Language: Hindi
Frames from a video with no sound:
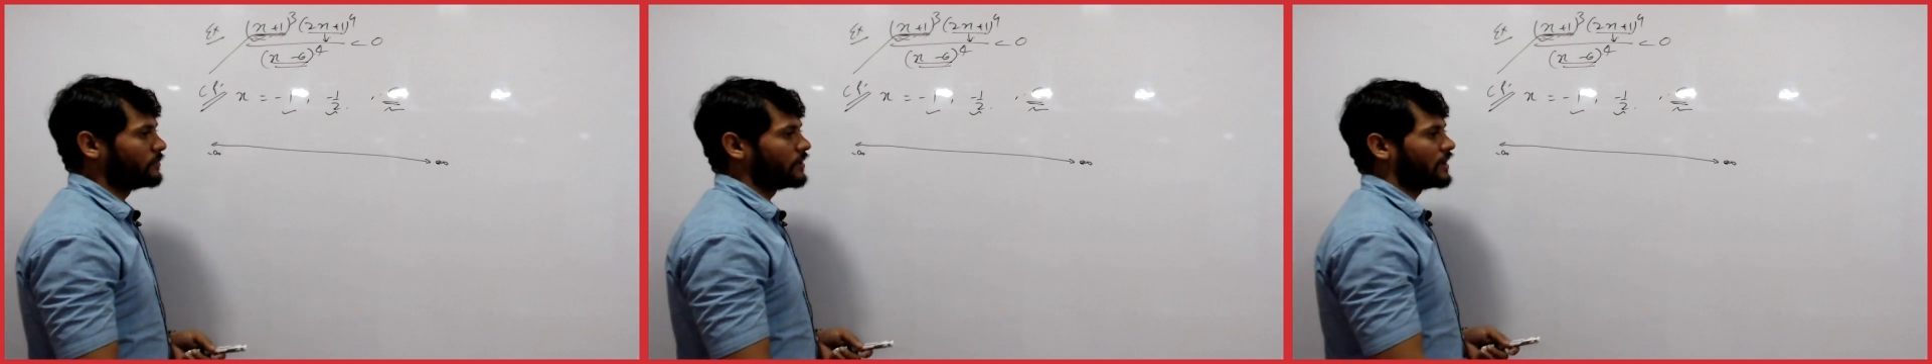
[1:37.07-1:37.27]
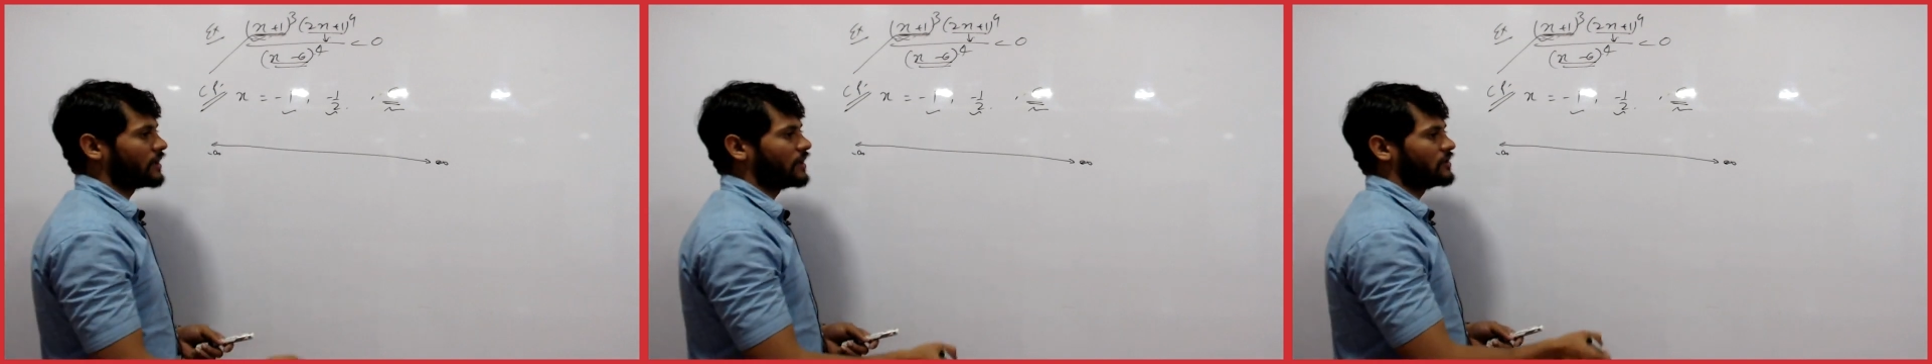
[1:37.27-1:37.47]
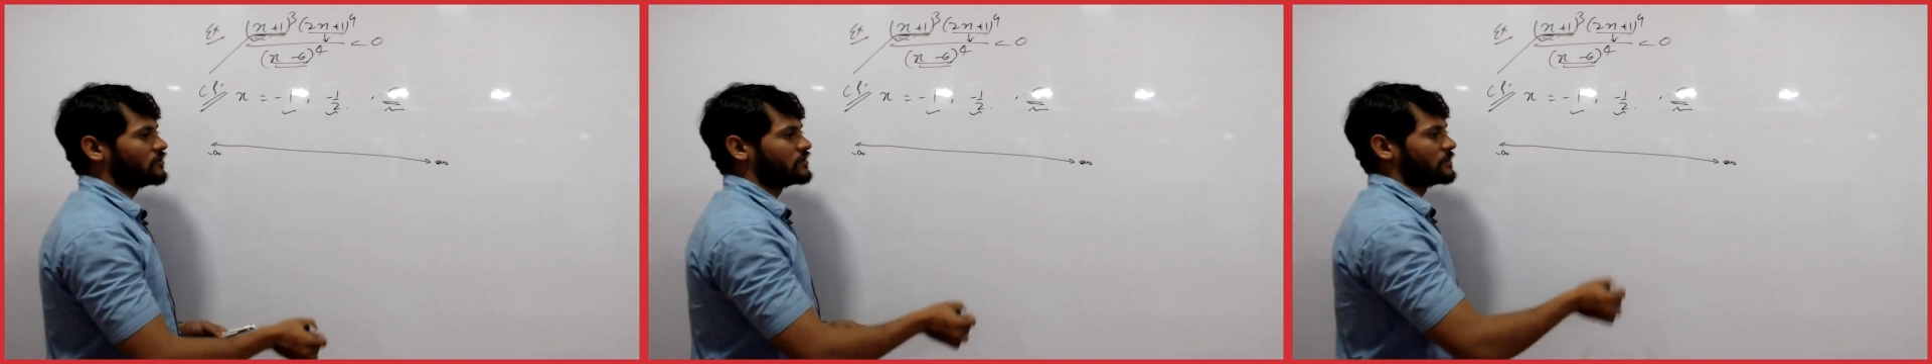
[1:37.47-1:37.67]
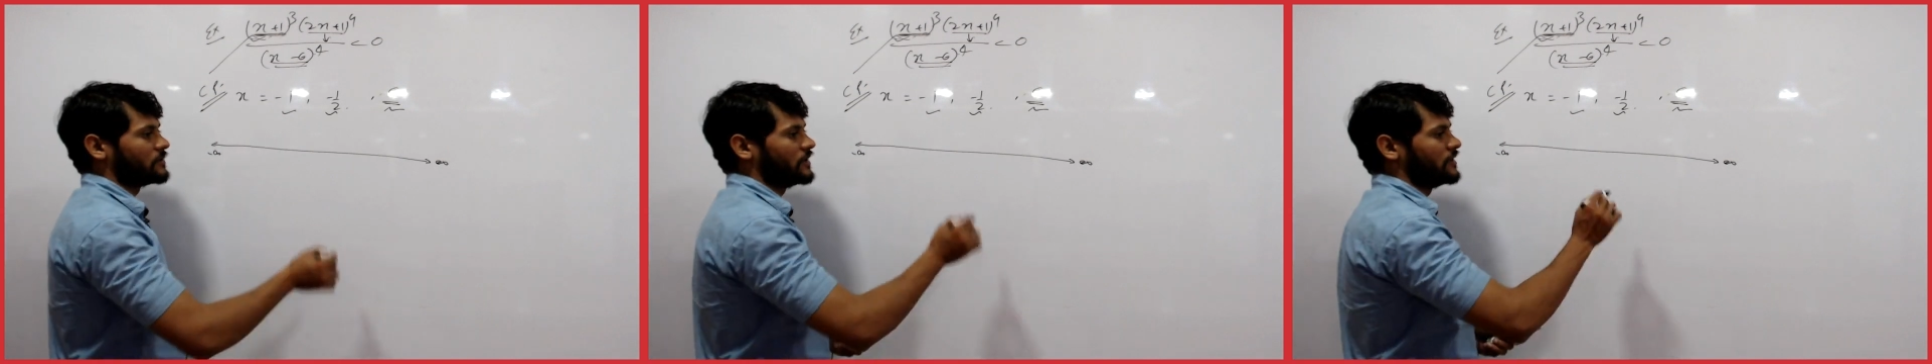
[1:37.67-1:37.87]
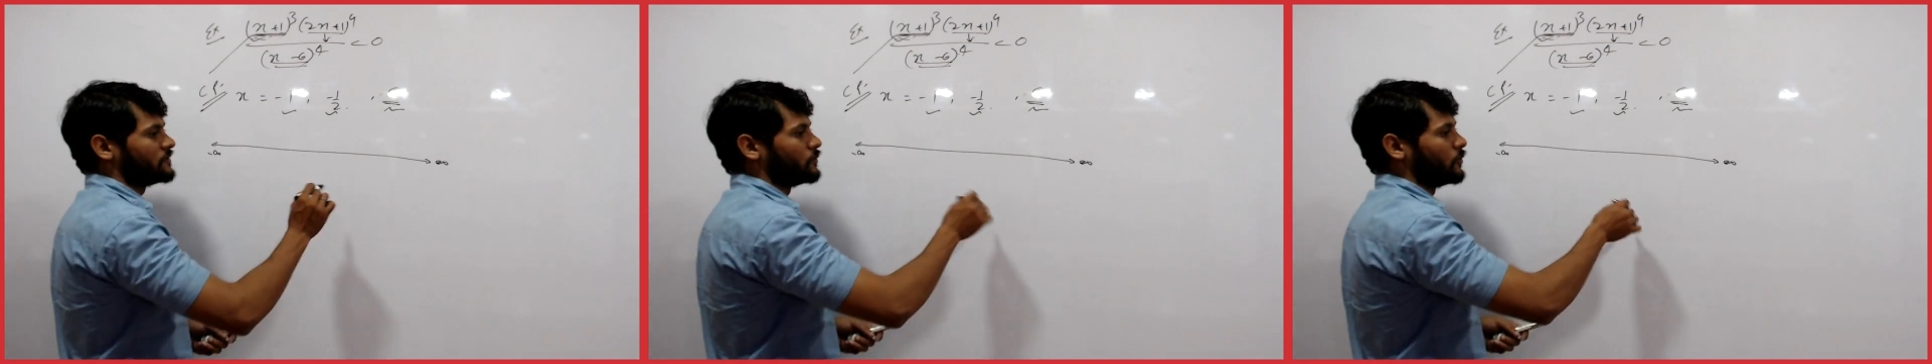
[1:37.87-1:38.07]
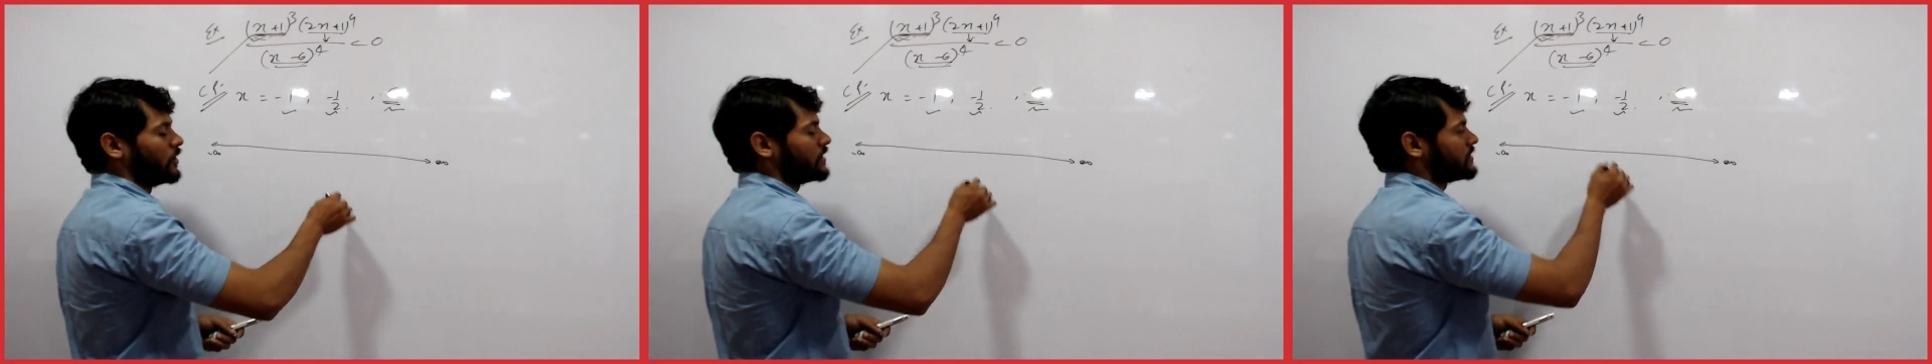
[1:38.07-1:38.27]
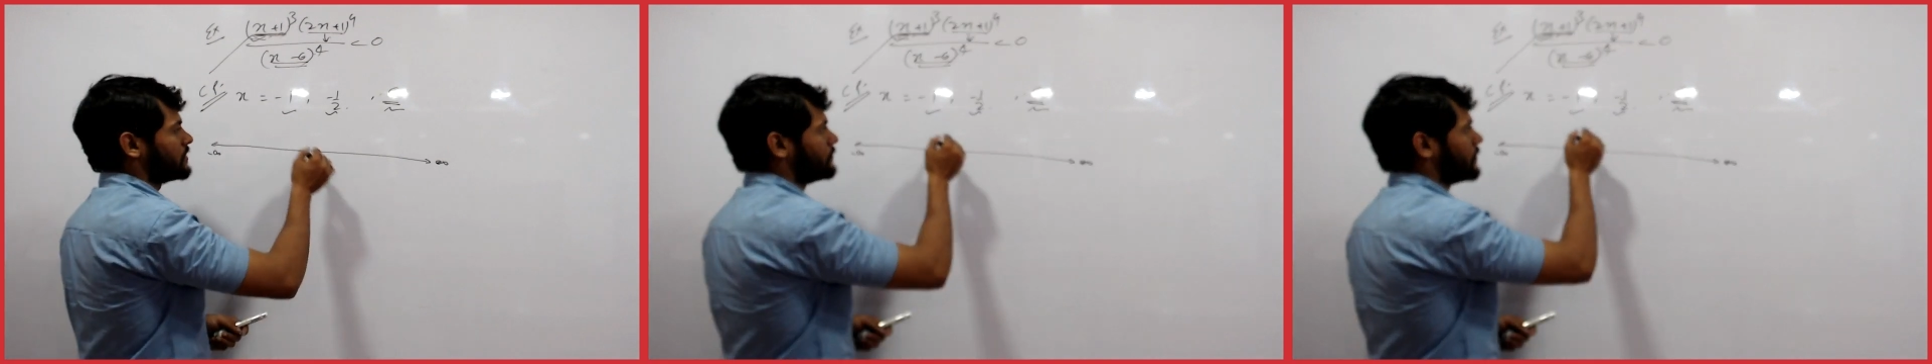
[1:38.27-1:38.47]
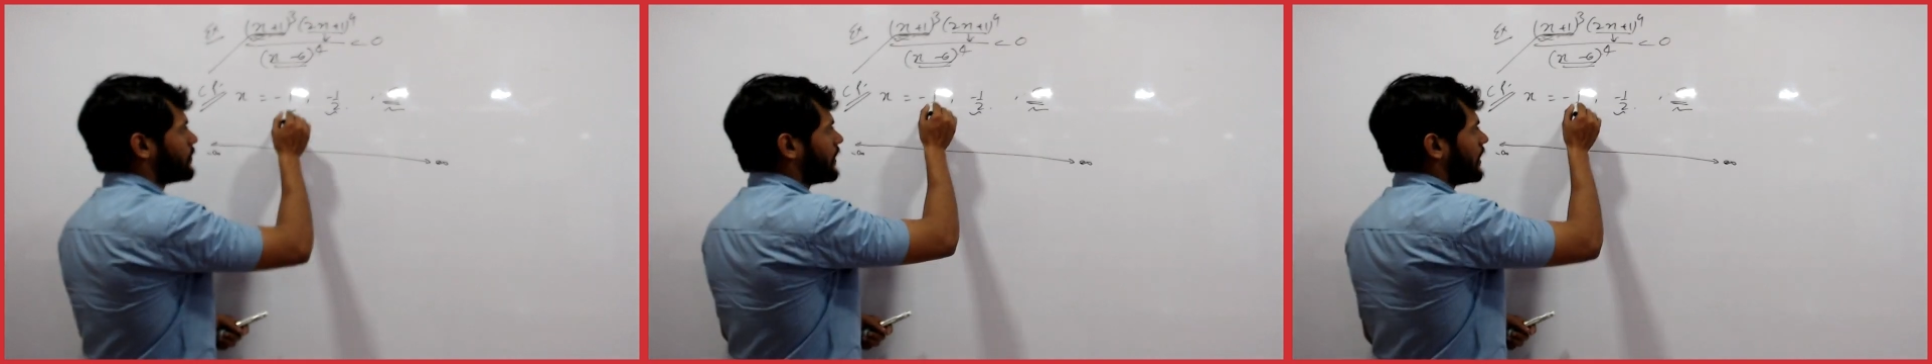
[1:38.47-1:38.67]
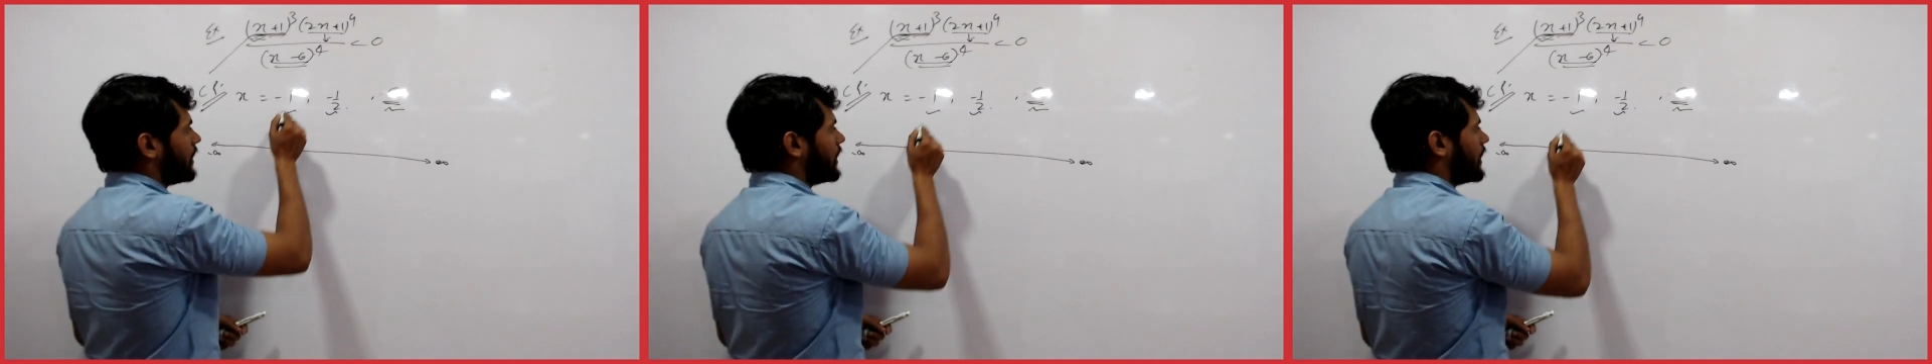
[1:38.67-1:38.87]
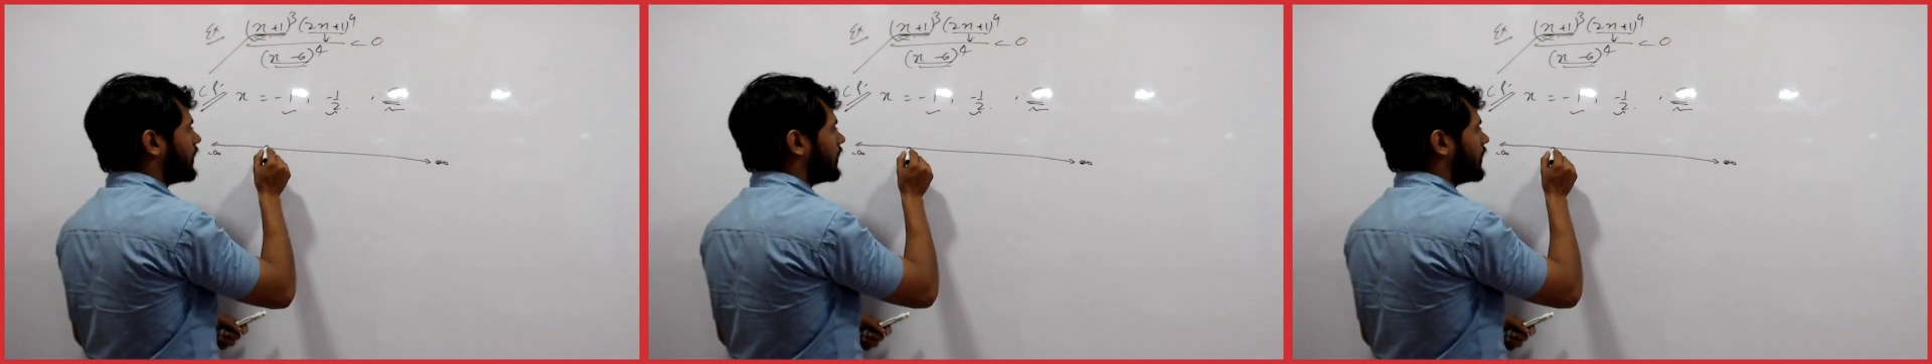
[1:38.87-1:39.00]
में रखना है तो सबसे स्मॉलेस्ट नंबर पहले आएगा